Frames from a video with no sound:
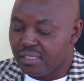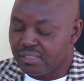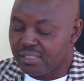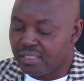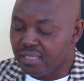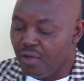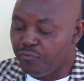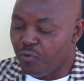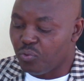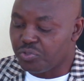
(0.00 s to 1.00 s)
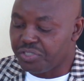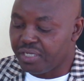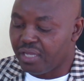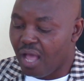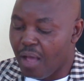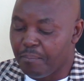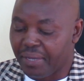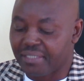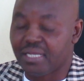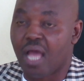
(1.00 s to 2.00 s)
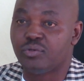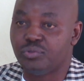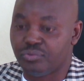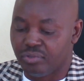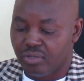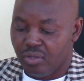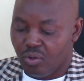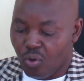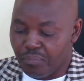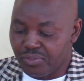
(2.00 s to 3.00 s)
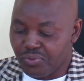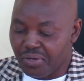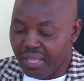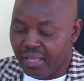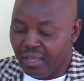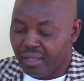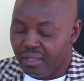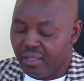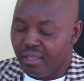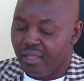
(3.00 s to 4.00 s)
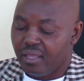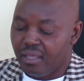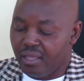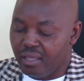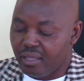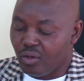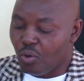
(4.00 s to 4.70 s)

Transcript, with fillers: s'étant forgée en prétendu commissionnaire et